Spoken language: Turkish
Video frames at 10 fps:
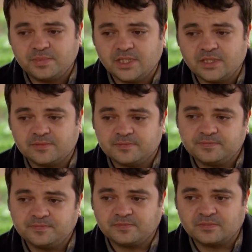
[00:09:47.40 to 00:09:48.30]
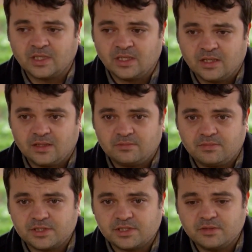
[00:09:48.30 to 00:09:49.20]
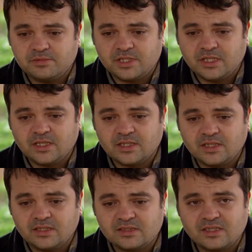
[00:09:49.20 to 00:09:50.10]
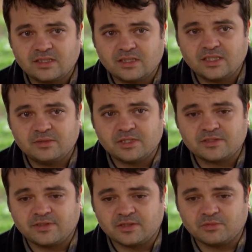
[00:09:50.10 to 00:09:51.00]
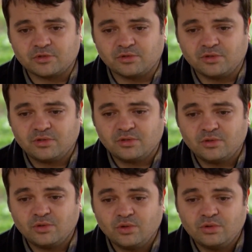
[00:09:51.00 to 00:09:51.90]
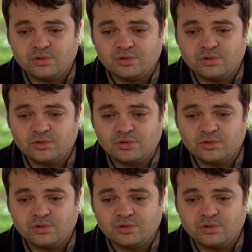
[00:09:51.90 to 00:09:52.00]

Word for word: Bir de başına bir şey daha gelirse dayanamaz Fatma Gül.